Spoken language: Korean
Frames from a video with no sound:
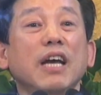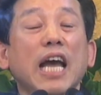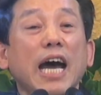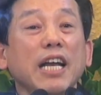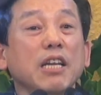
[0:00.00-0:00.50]

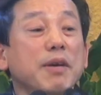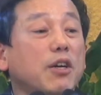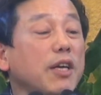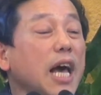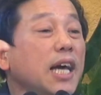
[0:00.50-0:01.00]
하나님이
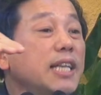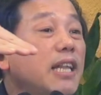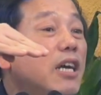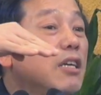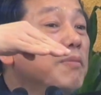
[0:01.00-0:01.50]
그렇게
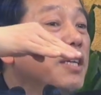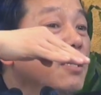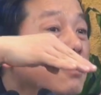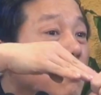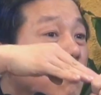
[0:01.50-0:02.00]
하겠다
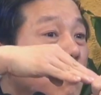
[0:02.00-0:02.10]
그러면은